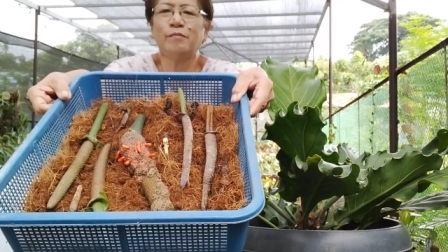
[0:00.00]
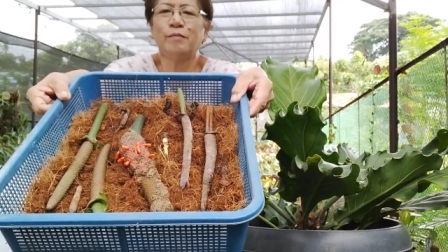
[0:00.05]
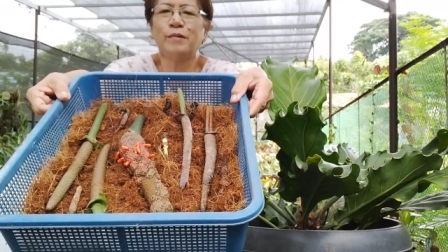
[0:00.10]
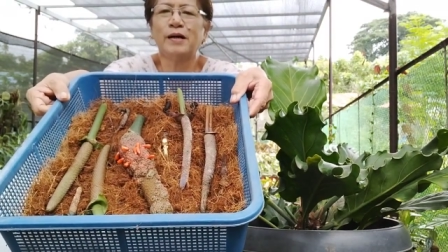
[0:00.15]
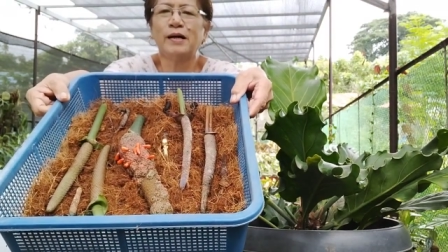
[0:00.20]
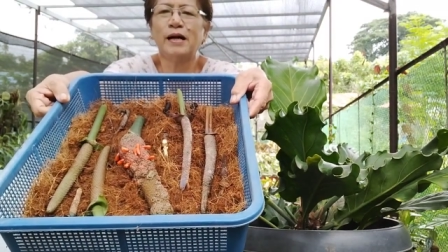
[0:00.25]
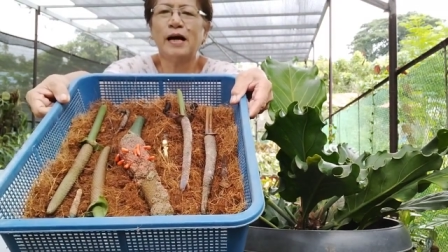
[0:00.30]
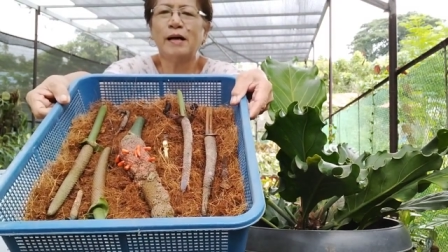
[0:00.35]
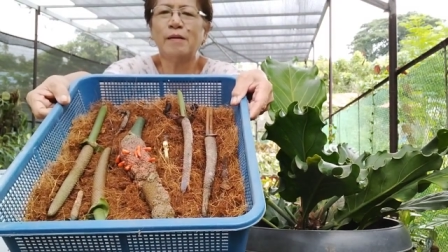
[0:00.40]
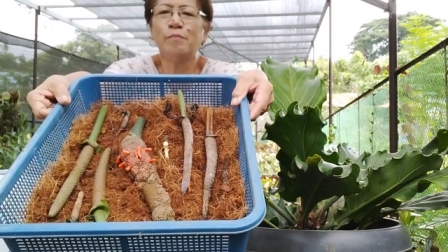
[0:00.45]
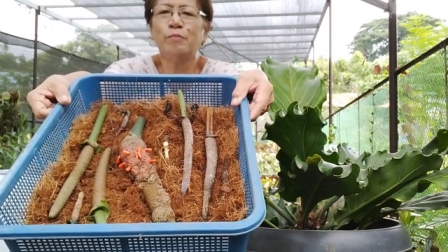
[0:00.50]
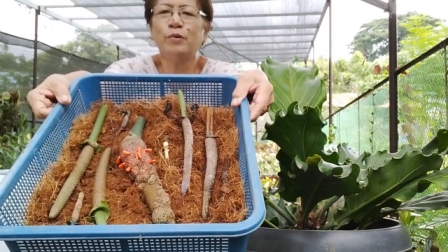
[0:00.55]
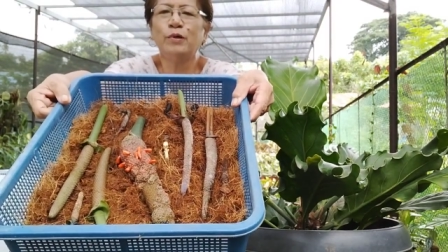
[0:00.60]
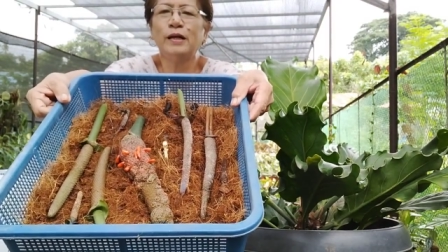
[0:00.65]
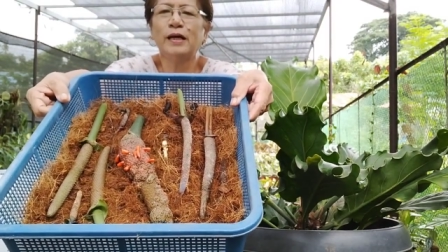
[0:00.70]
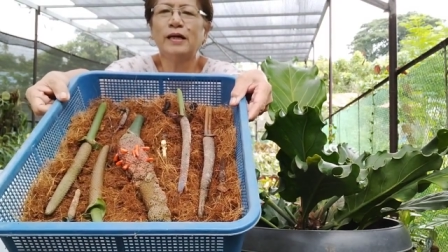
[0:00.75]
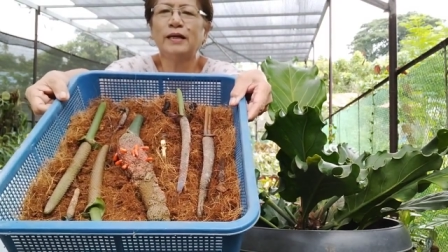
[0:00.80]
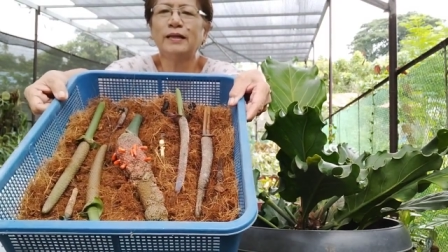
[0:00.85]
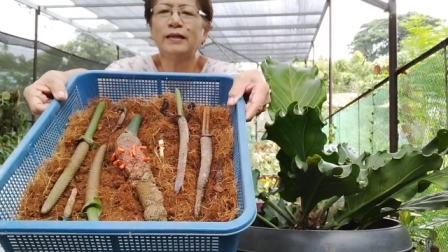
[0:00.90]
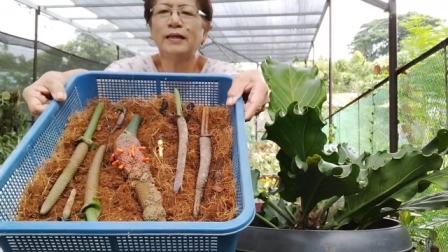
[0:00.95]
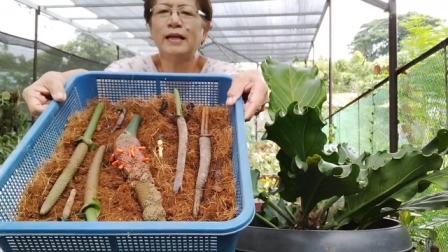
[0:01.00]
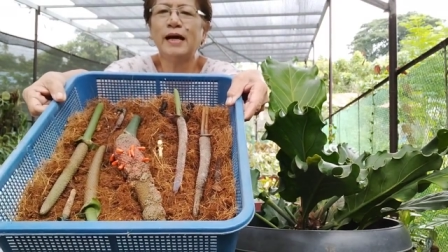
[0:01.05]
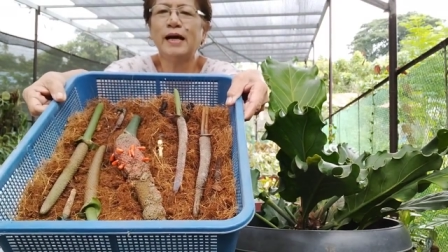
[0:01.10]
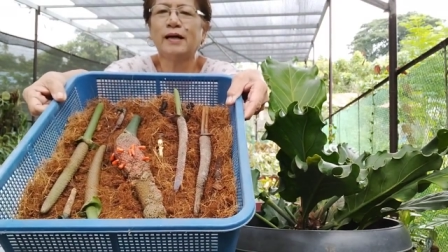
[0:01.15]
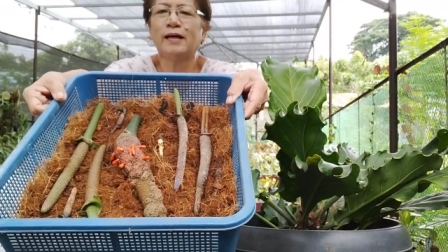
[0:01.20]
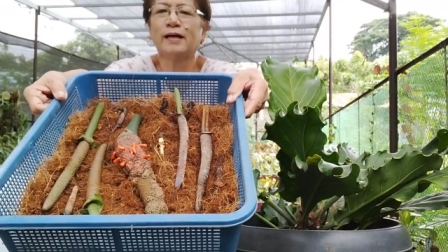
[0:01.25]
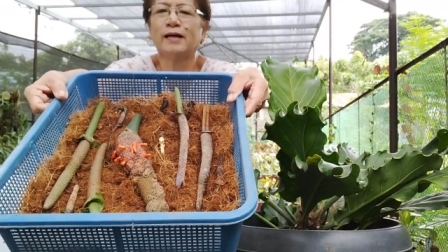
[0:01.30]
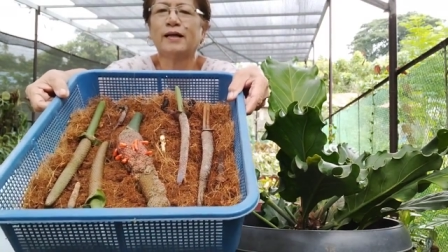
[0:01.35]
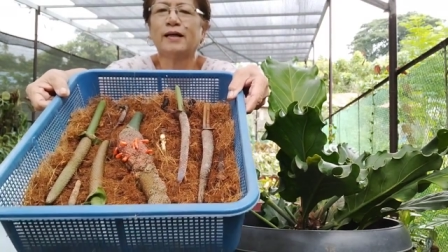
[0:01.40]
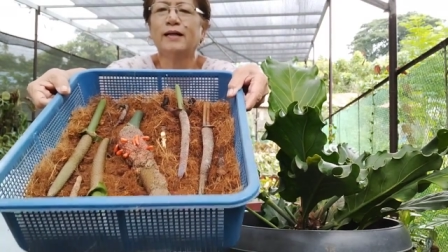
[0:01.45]
Mga bulaklak
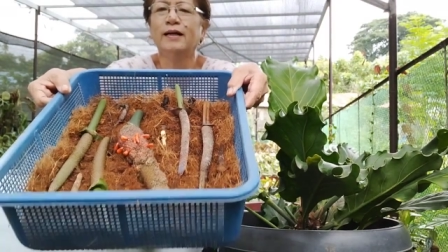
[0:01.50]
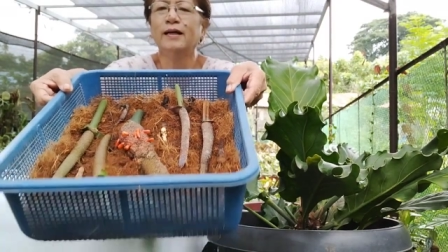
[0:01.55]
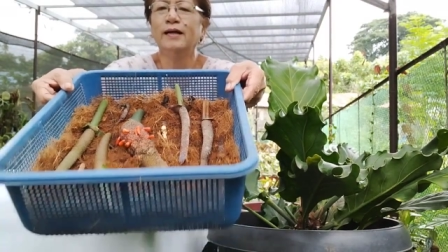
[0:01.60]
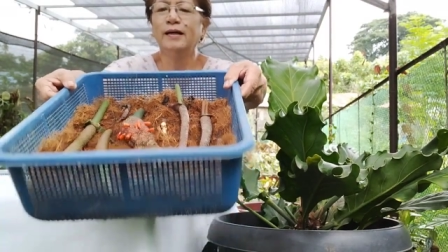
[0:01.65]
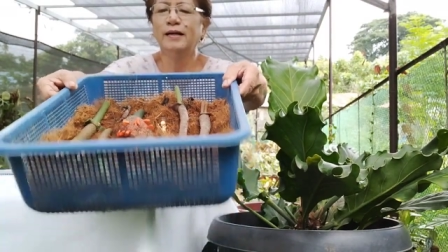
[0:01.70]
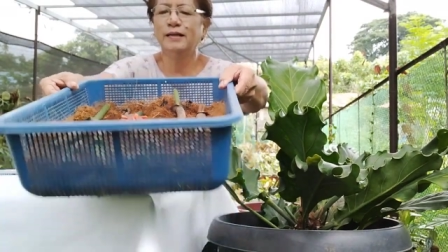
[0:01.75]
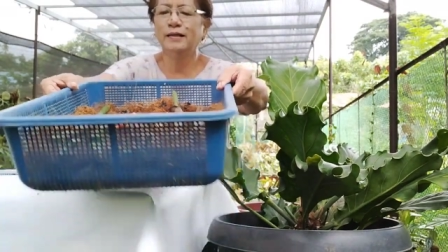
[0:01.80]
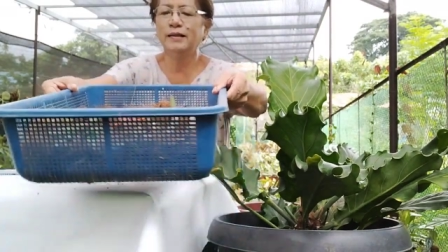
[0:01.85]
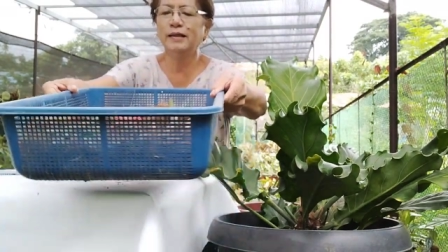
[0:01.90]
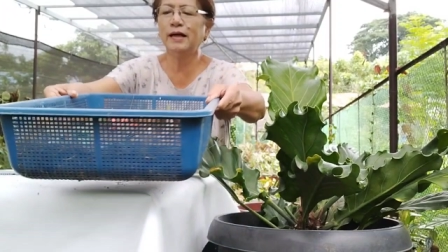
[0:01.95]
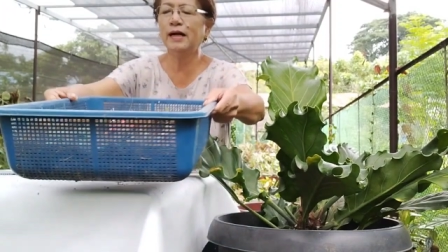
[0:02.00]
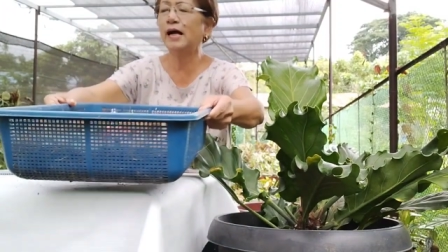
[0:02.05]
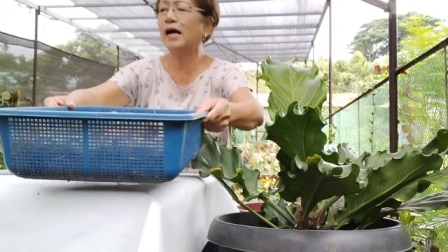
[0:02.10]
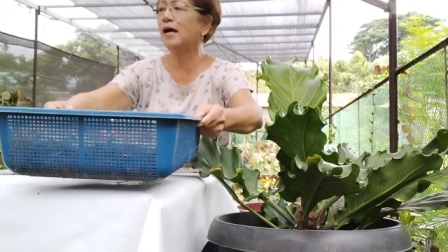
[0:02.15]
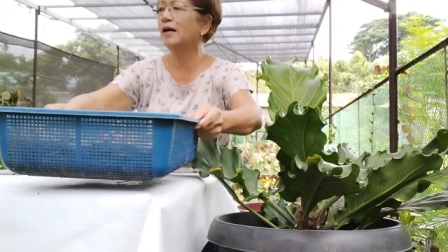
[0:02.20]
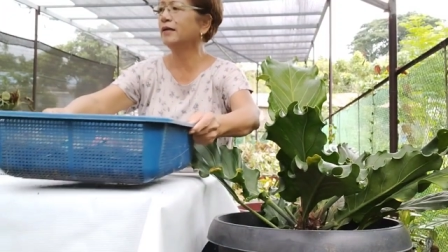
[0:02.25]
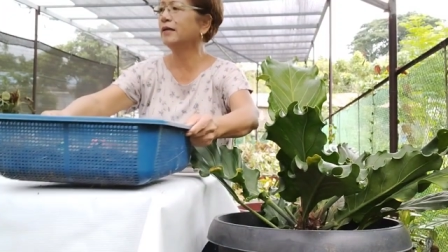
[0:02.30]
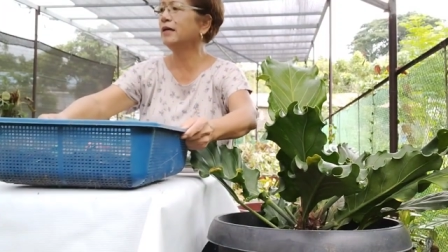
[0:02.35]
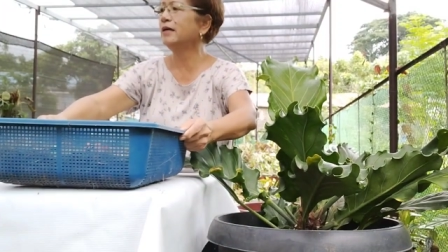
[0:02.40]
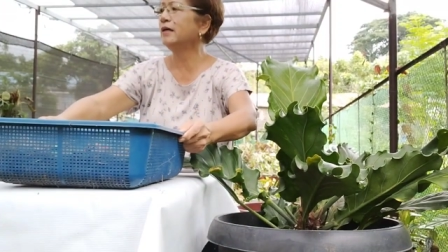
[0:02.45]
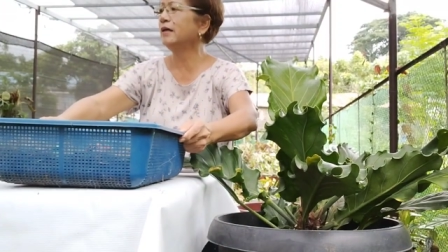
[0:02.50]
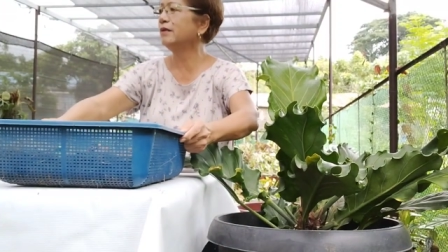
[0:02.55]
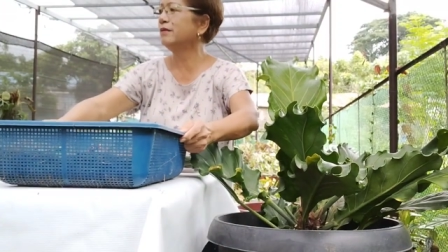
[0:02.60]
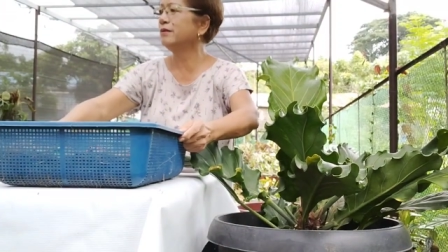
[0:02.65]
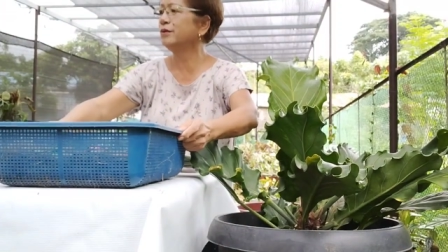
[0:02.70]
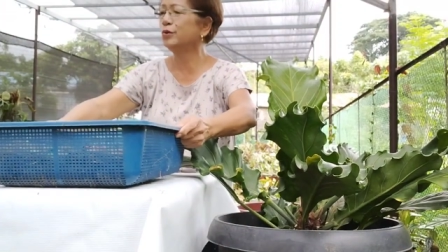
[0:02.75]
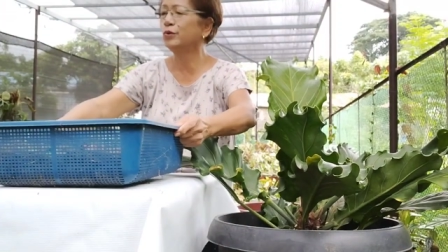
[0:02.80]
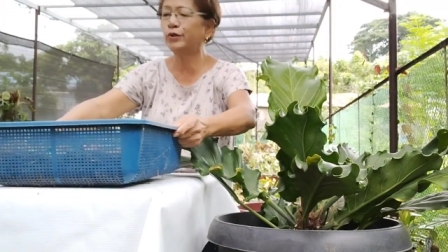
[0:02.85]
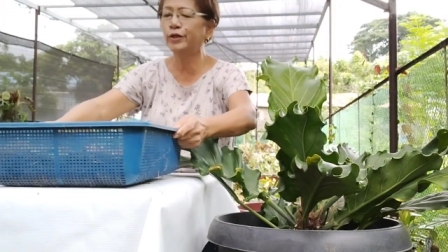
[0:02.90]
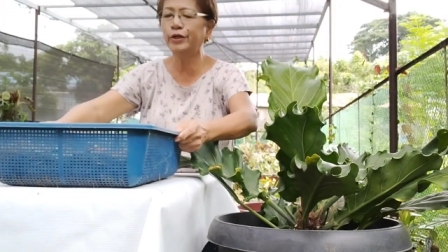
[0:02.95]
ng aking
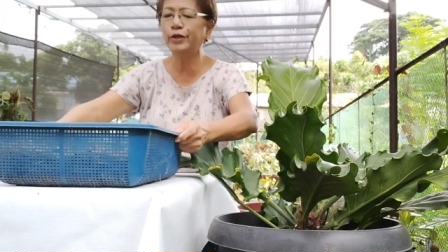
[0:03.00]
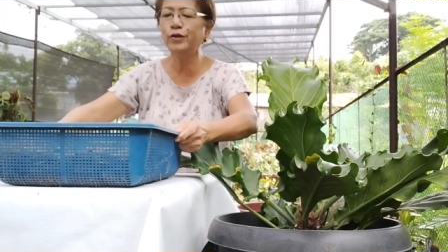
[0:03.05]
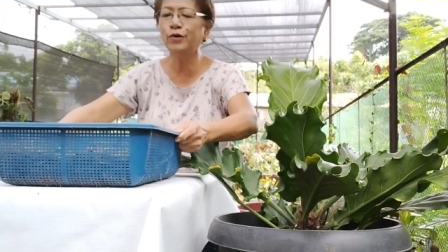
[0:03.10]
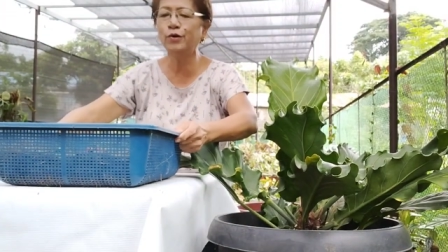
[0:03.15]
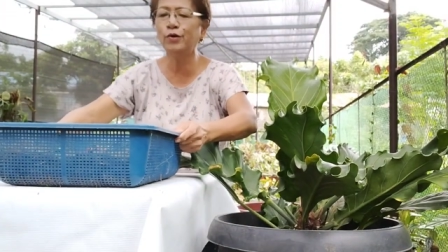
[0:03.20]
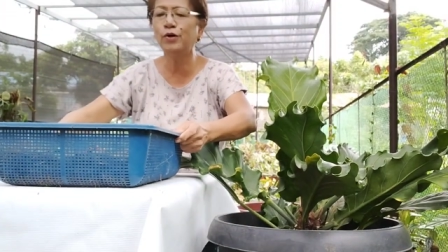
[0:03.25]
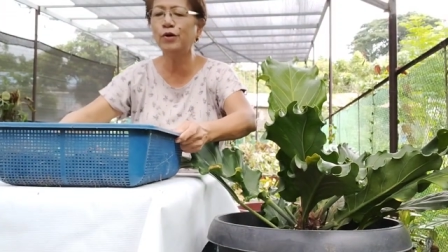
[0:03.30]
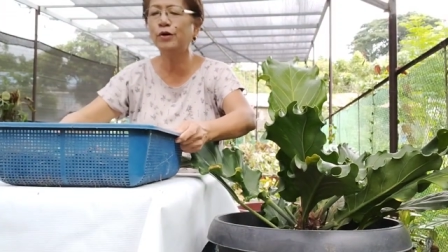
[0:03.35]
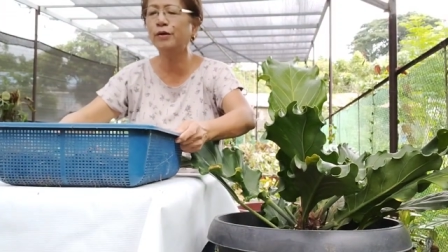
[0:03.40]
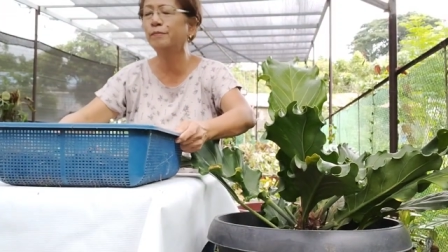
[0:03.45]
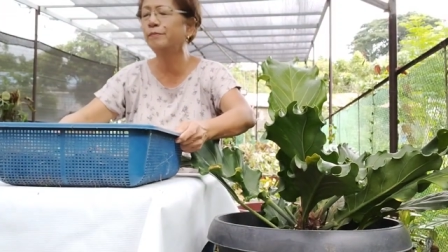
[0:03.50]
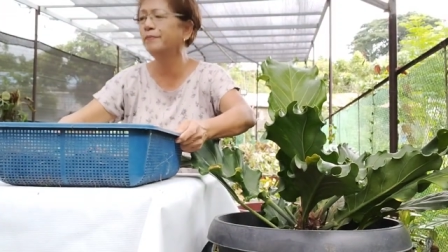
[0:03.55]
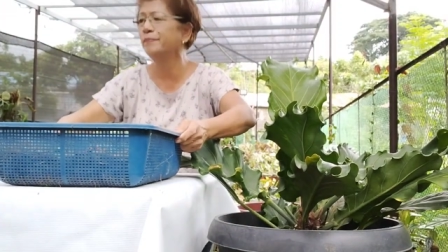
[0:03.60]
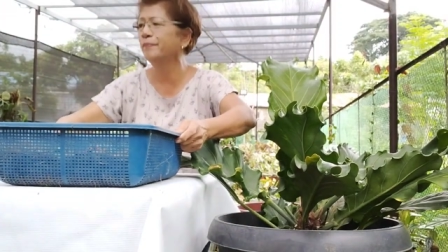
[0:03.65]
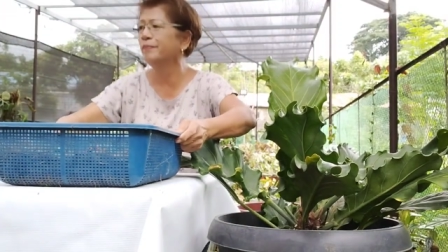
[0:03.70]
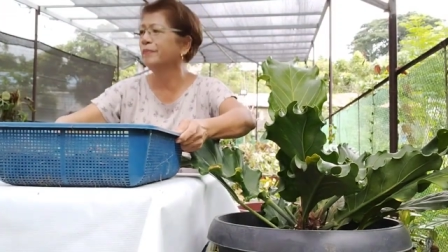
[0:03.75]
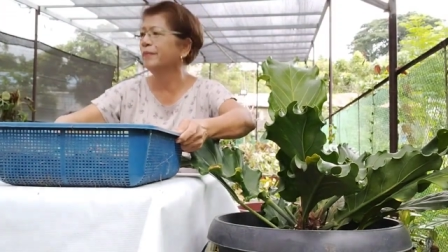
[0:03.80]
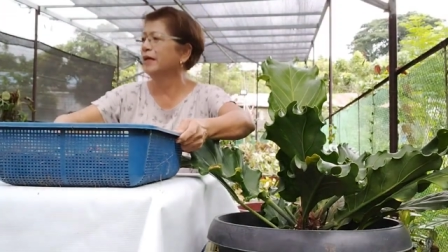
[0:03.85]
anthurium,